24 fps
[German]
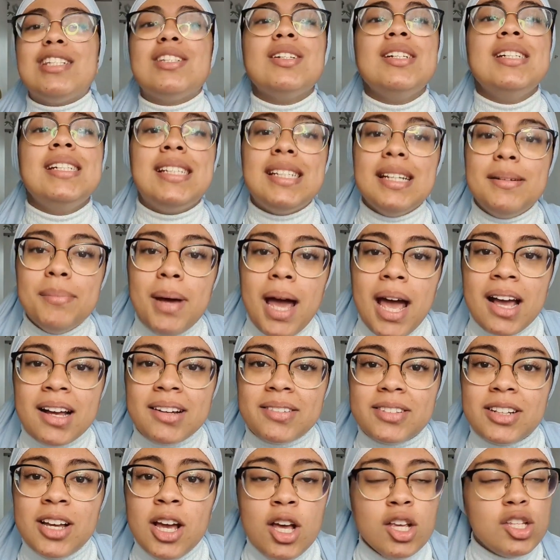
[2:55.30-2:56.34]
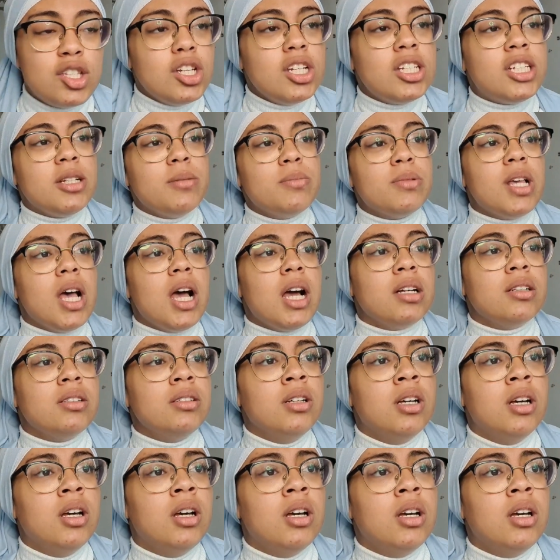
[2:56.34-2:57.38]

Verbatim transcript: soll ich denn machen? Soll ich dem sagen,